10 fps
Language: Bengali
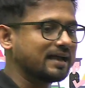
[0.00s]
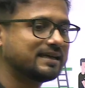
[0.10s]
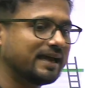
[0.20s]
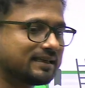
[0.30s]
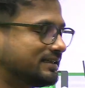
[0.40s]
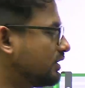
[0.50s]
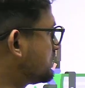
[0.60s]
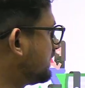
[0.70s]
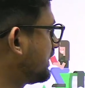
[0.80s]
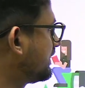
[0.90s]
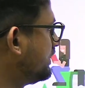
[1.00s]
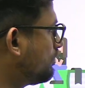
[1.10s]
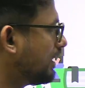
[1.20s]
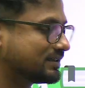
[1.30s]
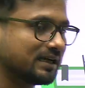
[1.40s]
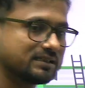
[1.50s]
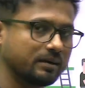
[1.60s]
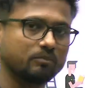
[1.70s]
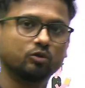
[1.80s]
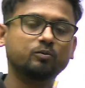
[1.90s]
আজকে আছি হচ্ছে এটা তিন নম্বর আজকে আছি
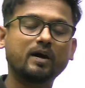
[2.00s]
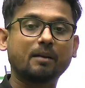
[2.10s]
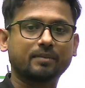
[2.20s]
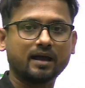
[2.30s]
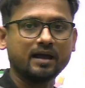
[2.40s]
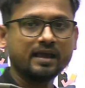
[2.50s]
মানে বুধবার আমরা